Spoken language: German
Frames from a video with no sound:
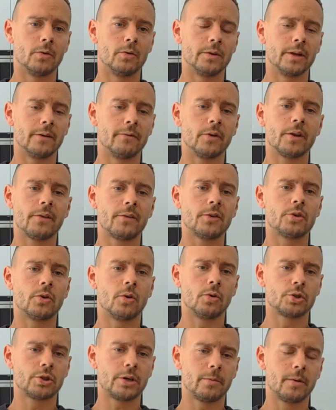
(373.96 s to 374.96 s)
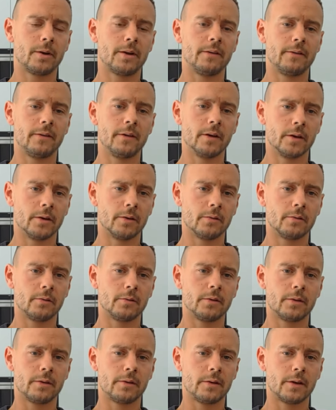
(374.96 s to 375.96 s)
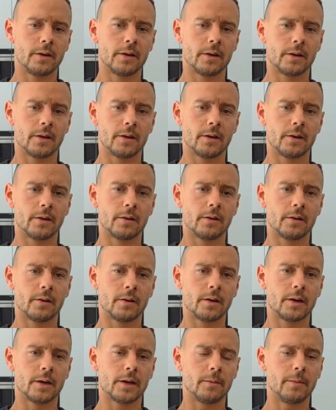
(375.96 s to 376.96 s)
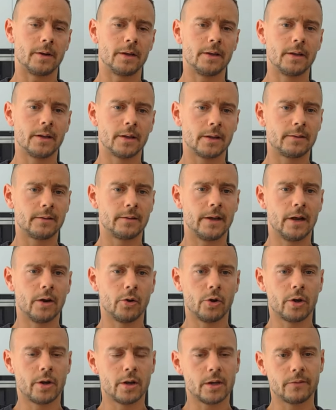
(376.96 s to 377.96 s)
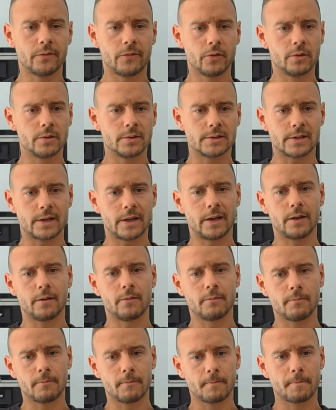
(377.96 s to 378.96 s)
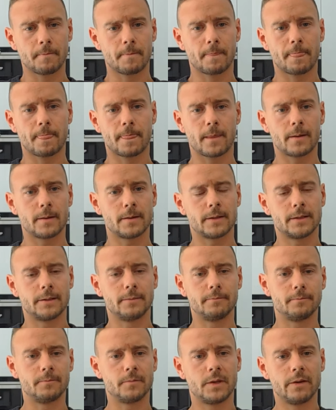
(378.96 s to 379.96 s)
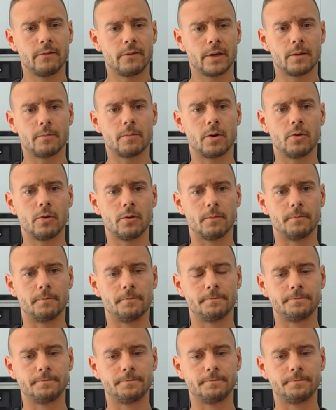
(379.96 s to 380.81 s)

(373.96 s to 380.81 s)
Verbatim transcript: Und dann wird er sich auch stabilisieren und äh, am Ende der Rückhalt für uns sein, ähm, den wir dann brauchen.